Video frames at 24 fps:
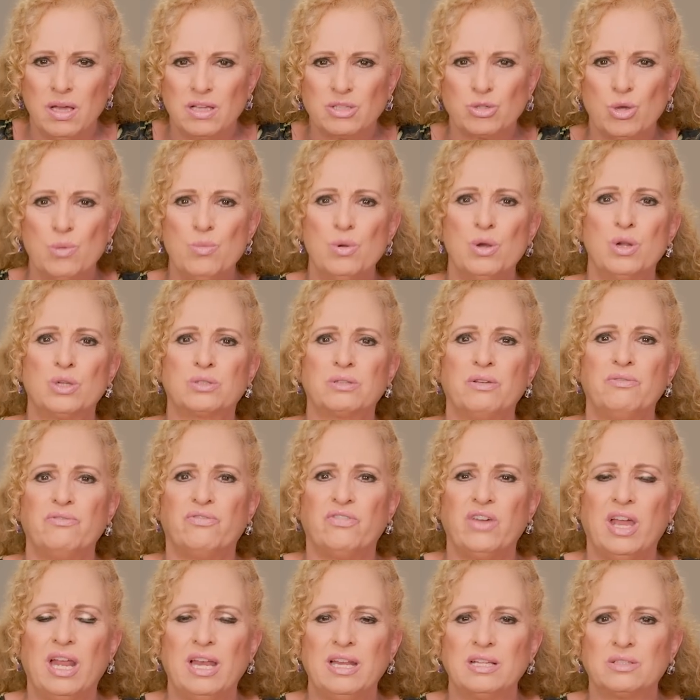Es como los
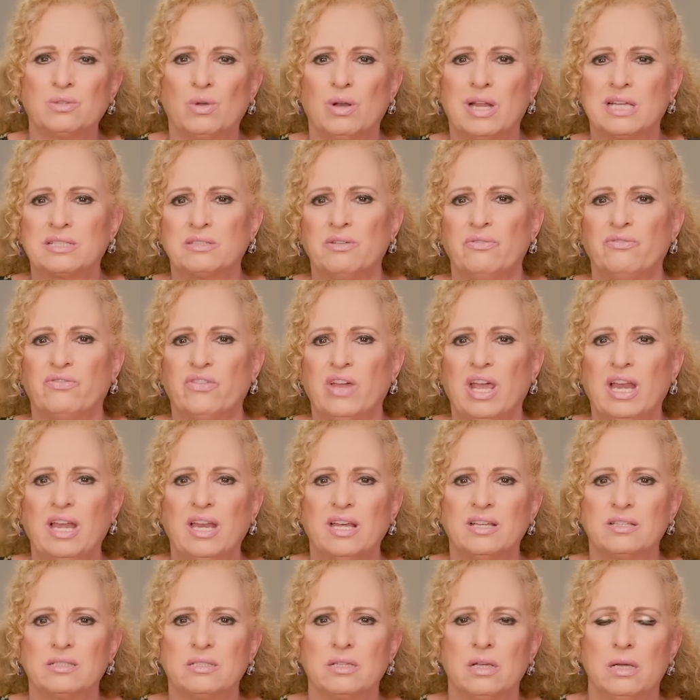infieles o las
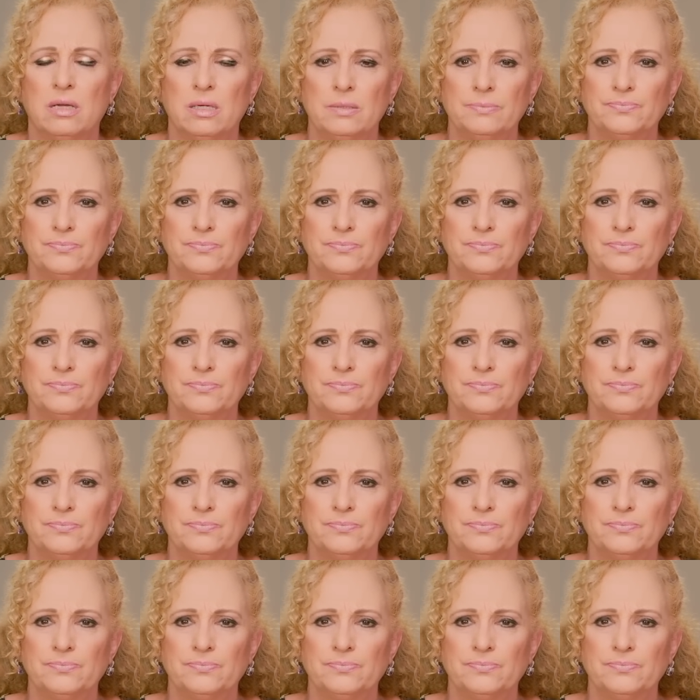infieles.